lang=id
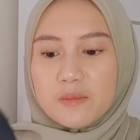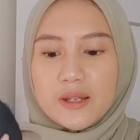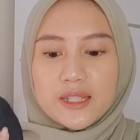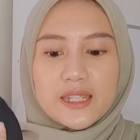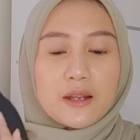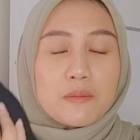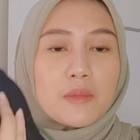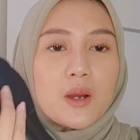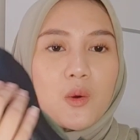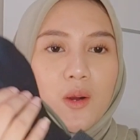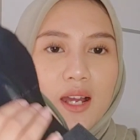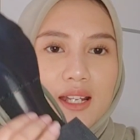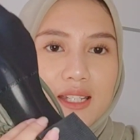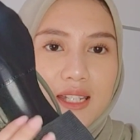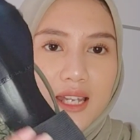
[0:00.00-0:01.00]
di bagian
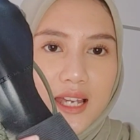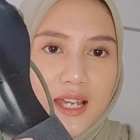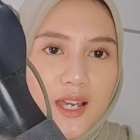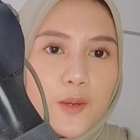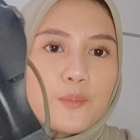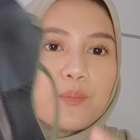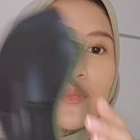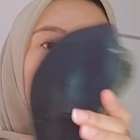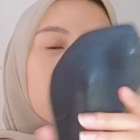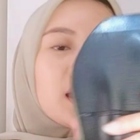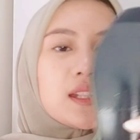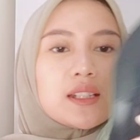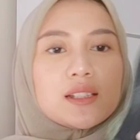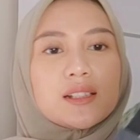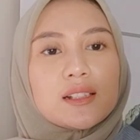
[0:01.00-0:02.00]
bawahnya
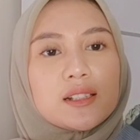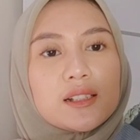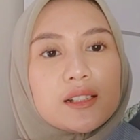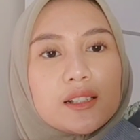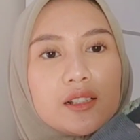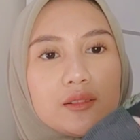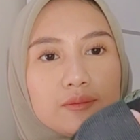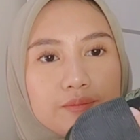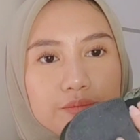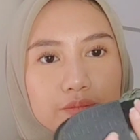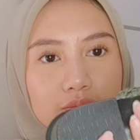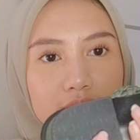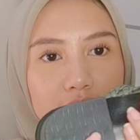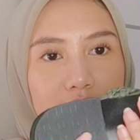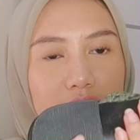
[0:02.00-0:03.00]
uh,
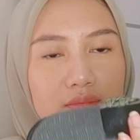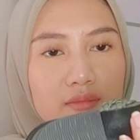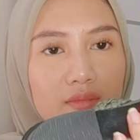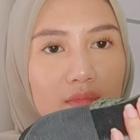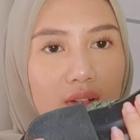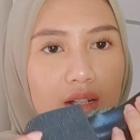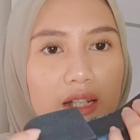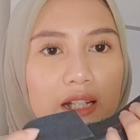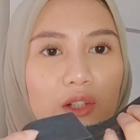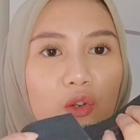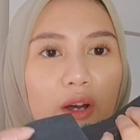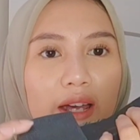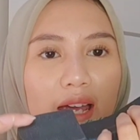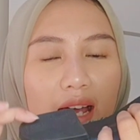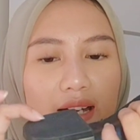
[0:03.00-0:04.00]
dia tuh
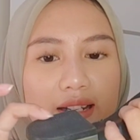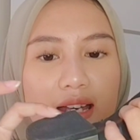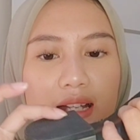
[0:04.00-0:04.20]
kayak